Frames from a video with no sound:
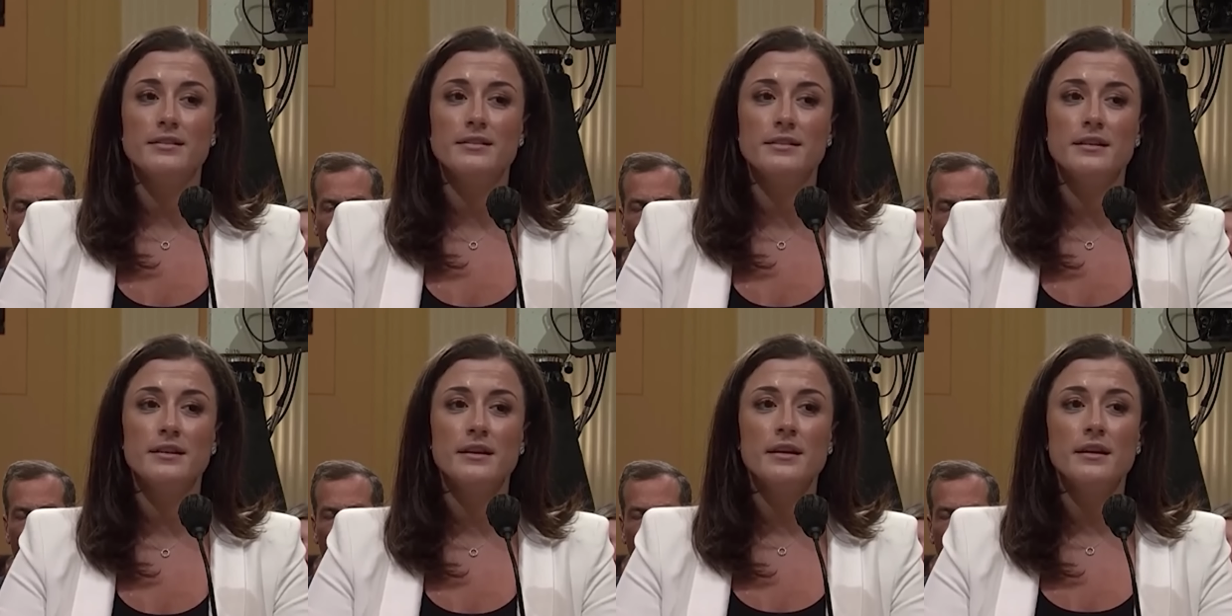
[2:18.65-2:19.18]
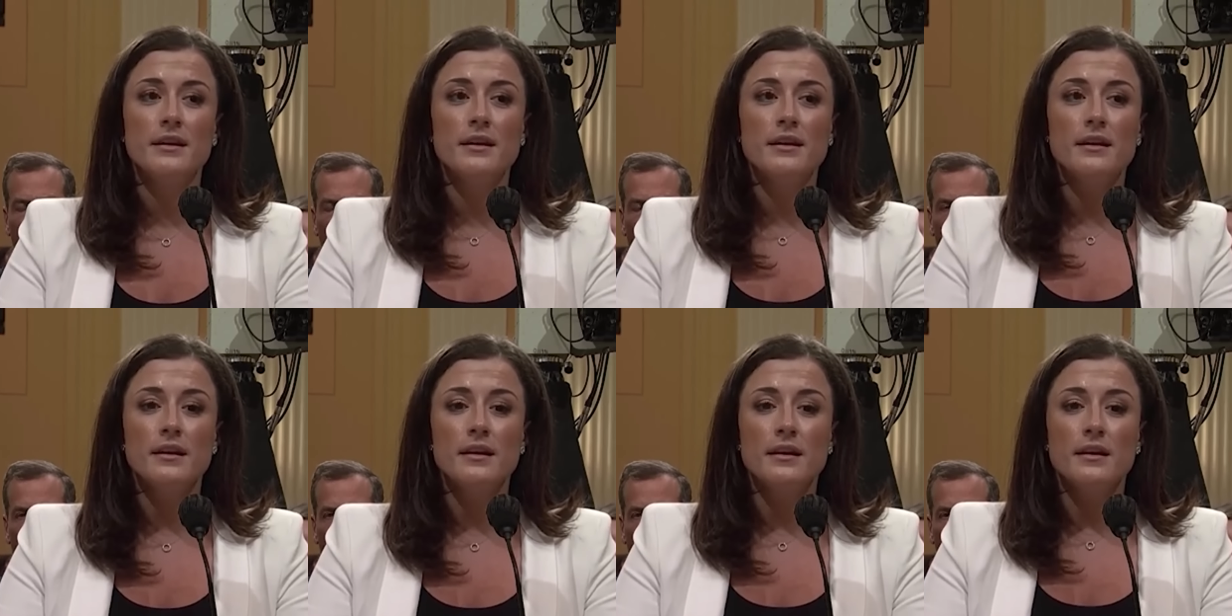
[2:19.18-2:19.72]
cô nghe
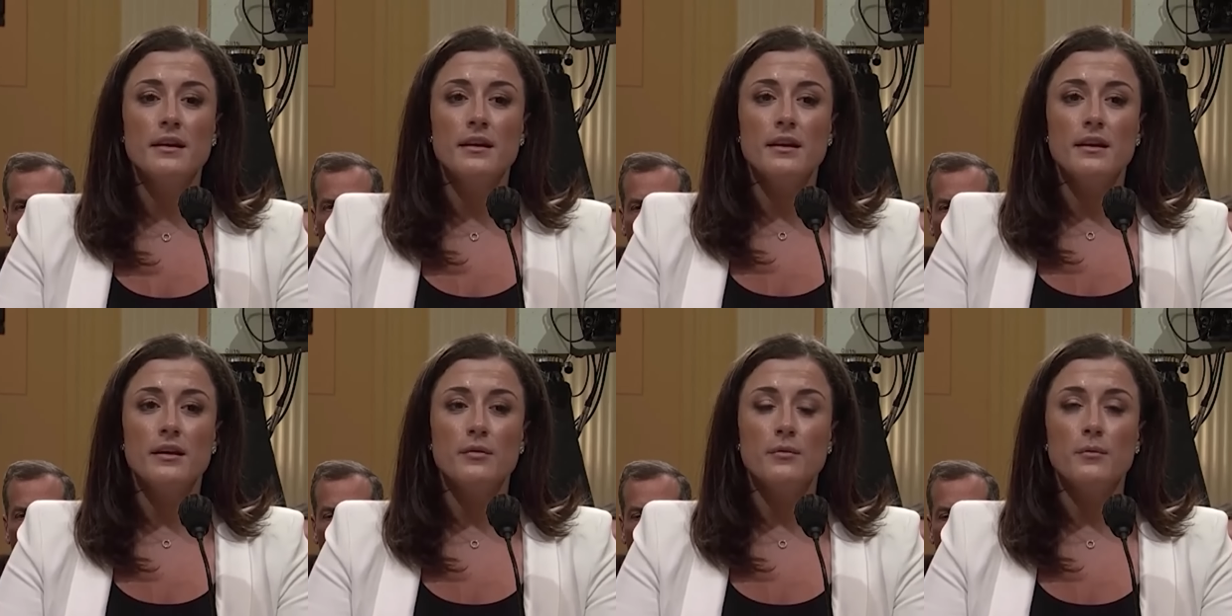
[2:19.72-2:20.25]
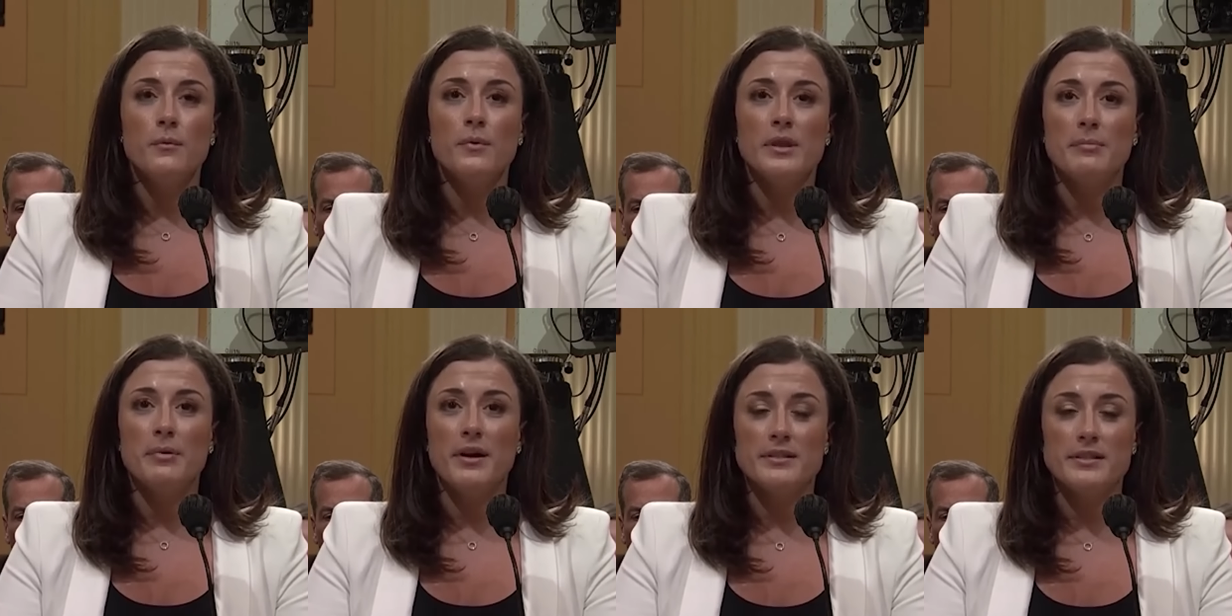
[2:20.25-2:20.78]
nói ông Trump đã lao
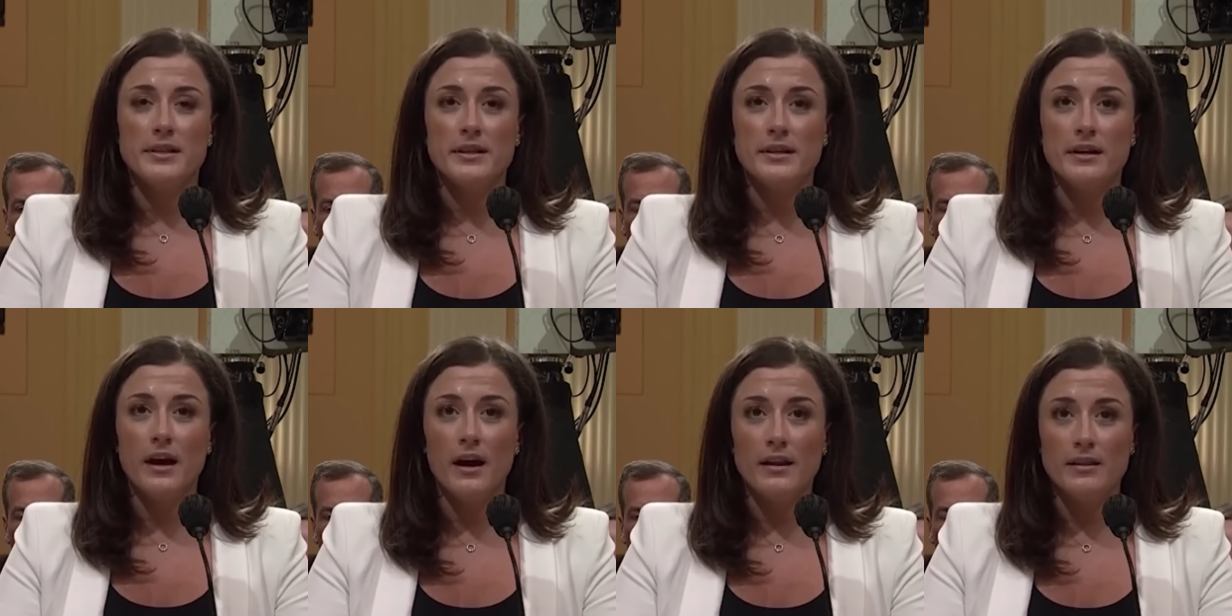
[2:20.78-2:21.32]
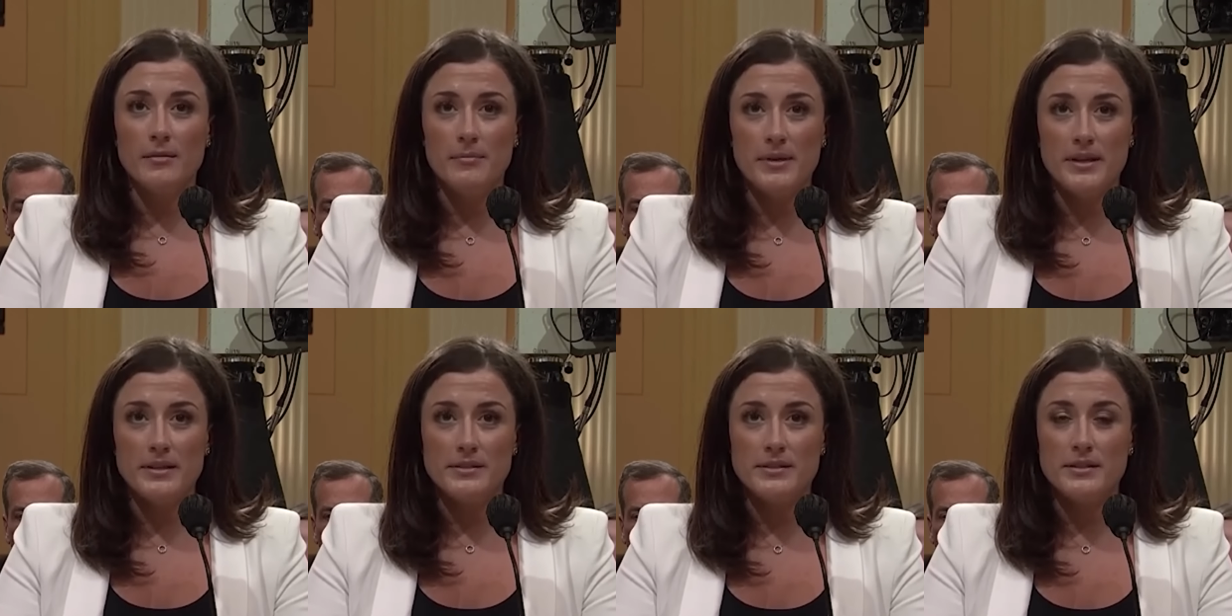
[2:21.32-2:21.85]
vào giành tay lái xe
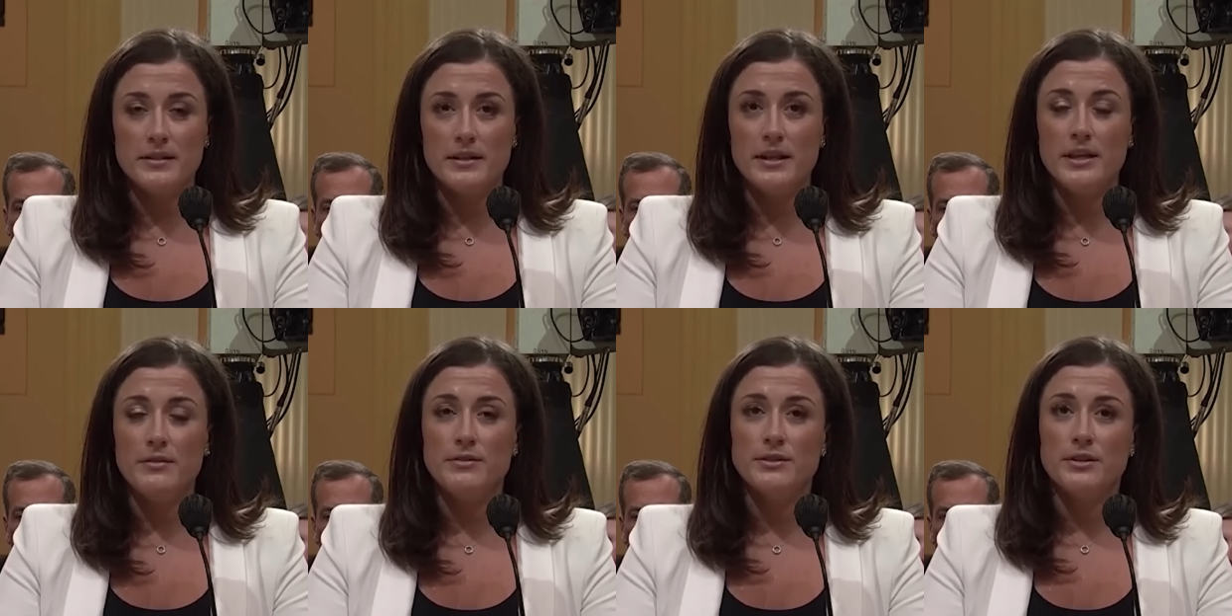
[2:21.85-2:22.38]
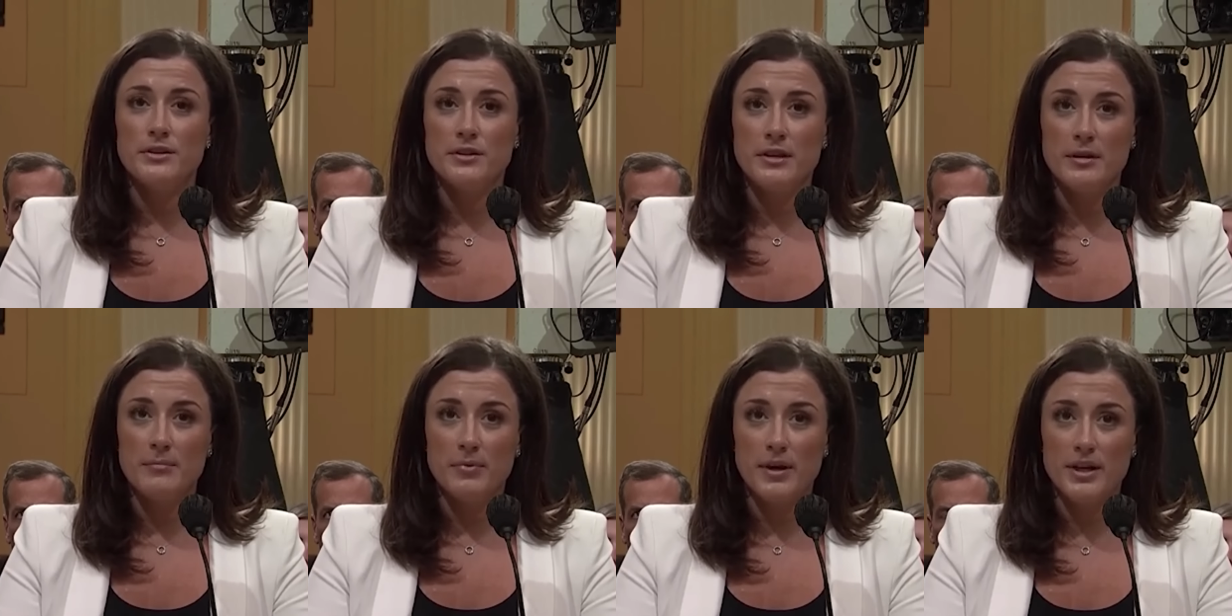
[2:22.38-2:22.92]
hơi với mật vụ để có thể
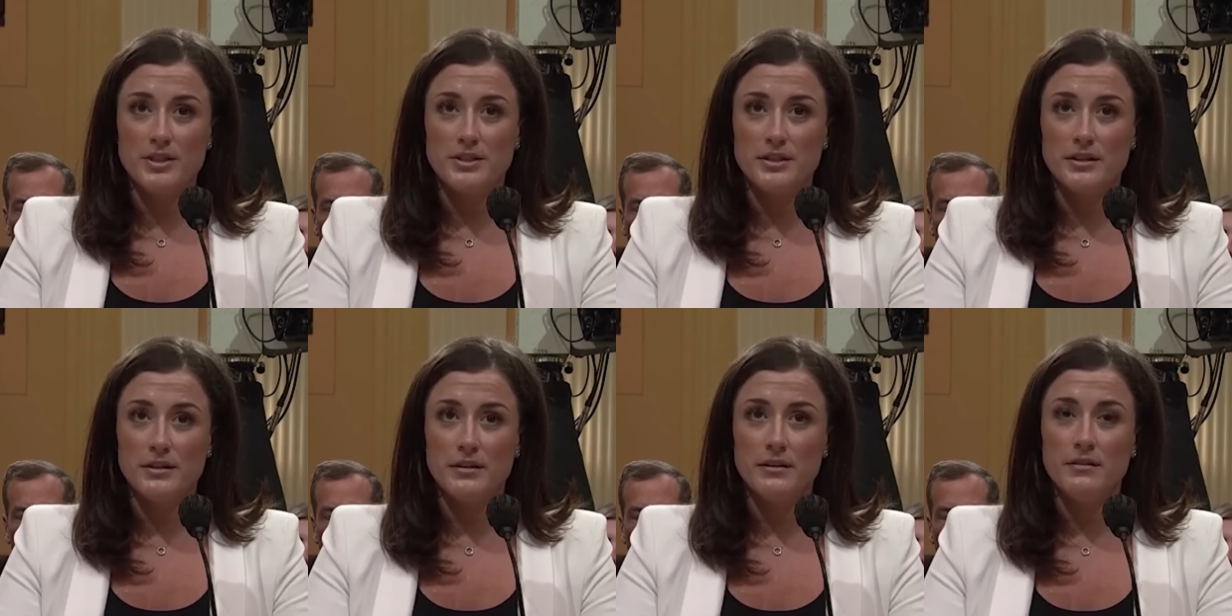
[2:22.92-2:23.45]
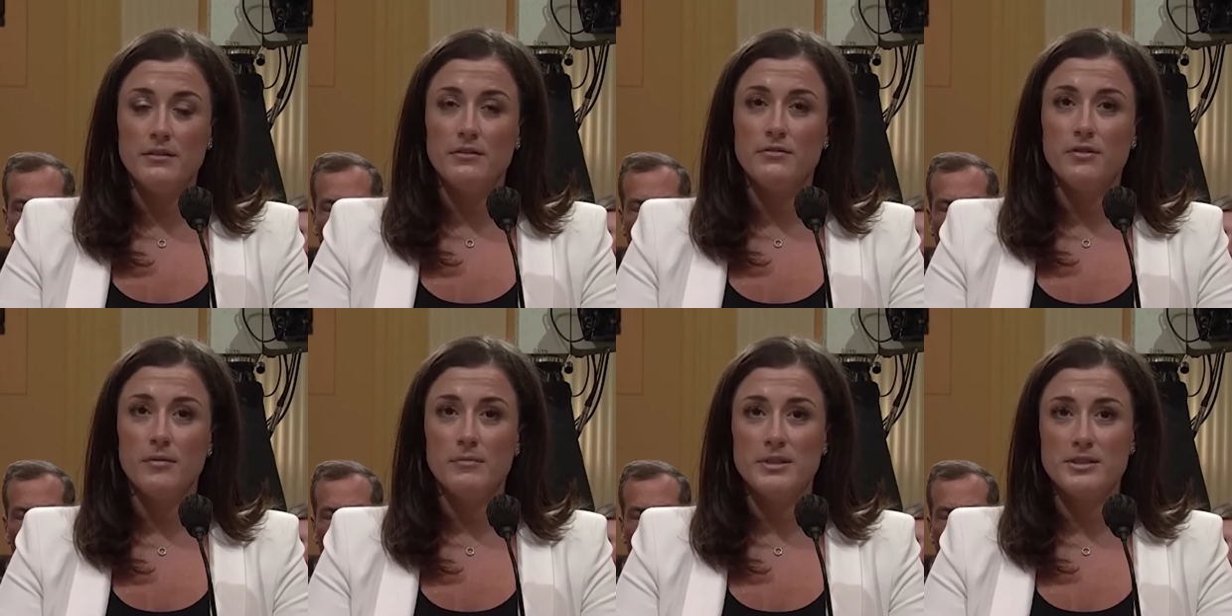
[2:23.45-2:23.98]
tới Điện Capitol
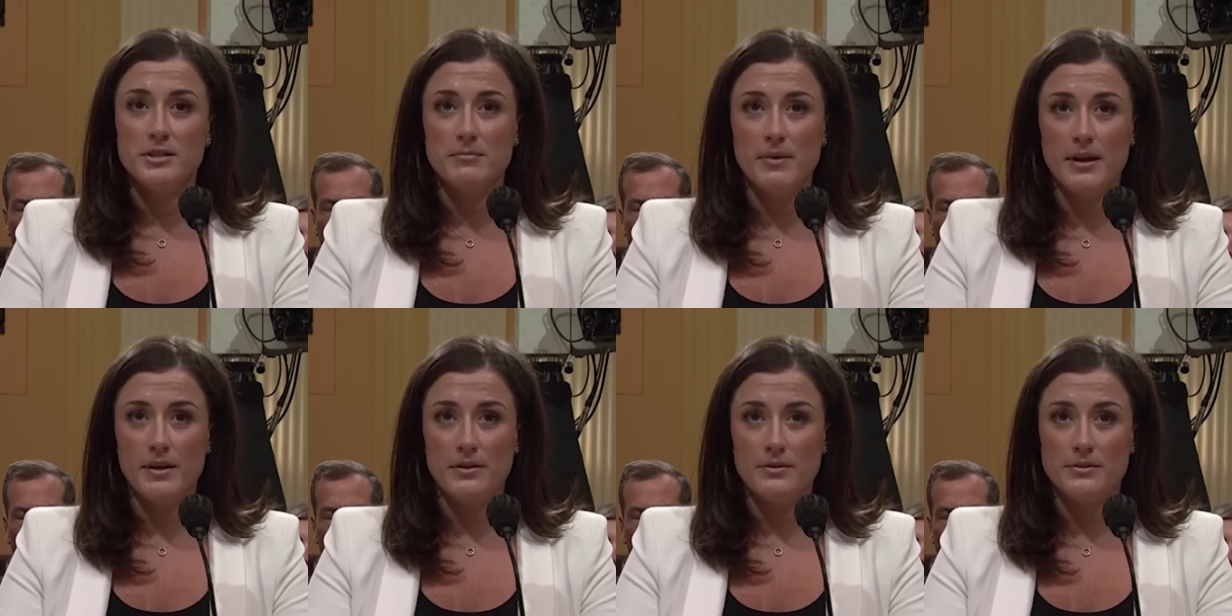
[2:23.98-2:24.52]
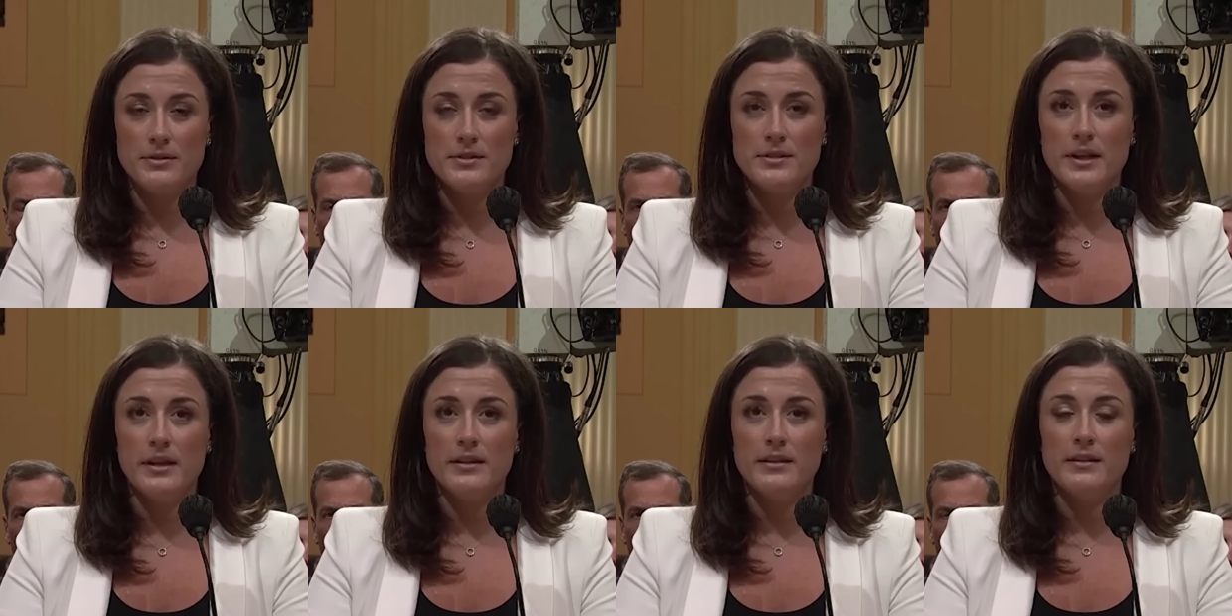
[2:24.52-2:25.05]
tham gia vụ bạo loạn.